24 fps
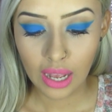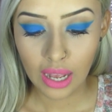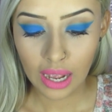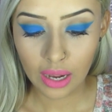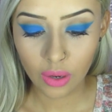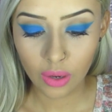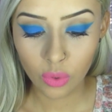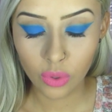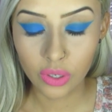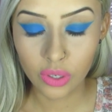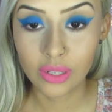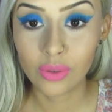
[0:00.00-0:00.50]

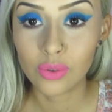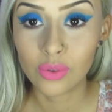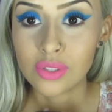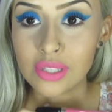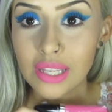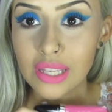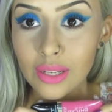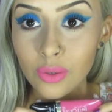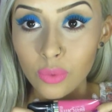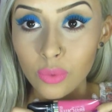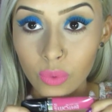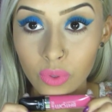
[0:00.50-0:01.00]
A cor é o
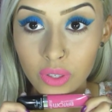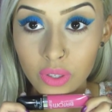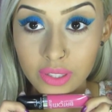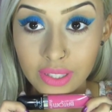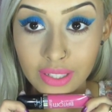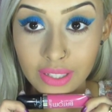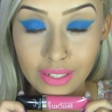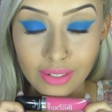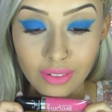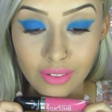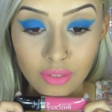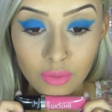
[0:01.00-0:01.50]

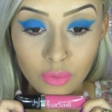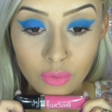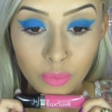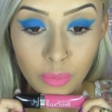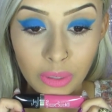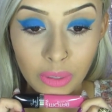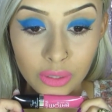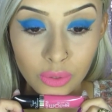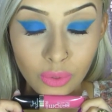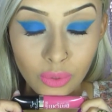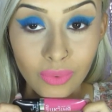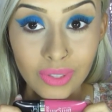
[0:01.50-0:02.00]
08, ele é um
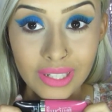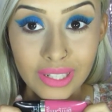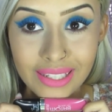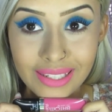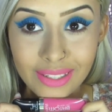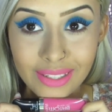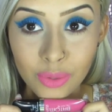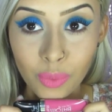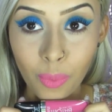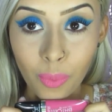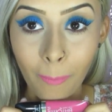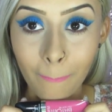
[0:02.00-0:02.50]
batom
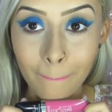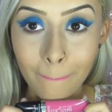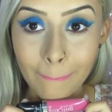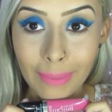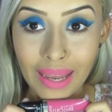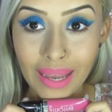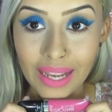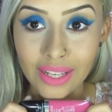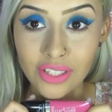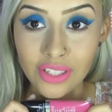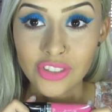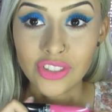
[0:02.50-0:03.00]
líquido
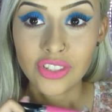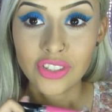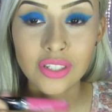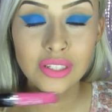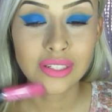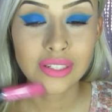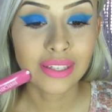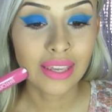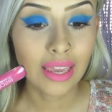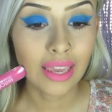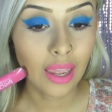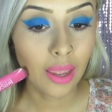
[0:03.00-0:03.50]

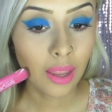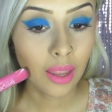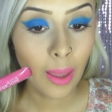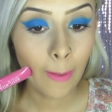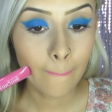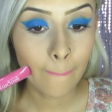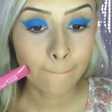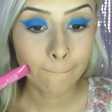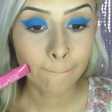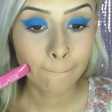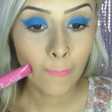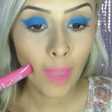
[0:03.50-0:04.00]
mate e é
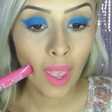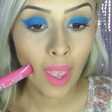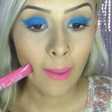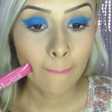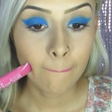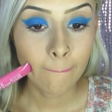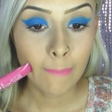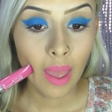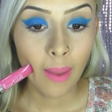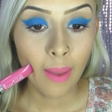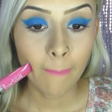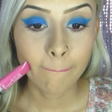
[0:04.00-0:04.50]

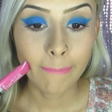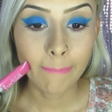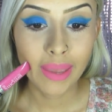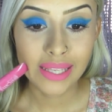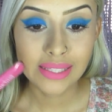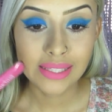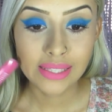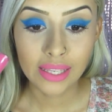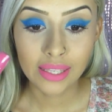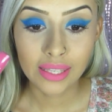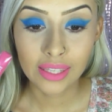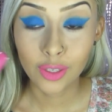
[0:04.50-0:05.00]

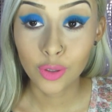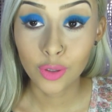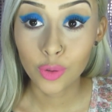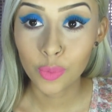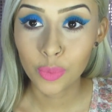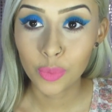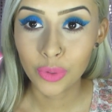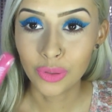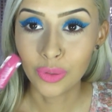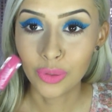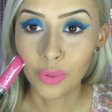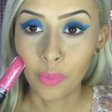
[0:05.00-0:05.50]
bem
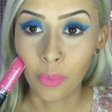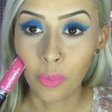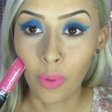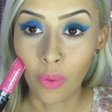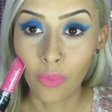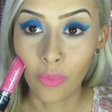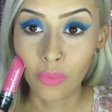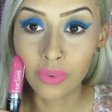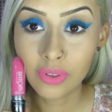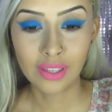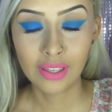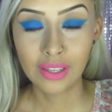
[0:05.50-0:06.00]
sequinho, muito
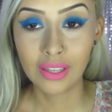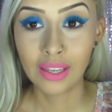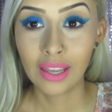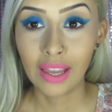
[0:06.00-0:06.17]
bom.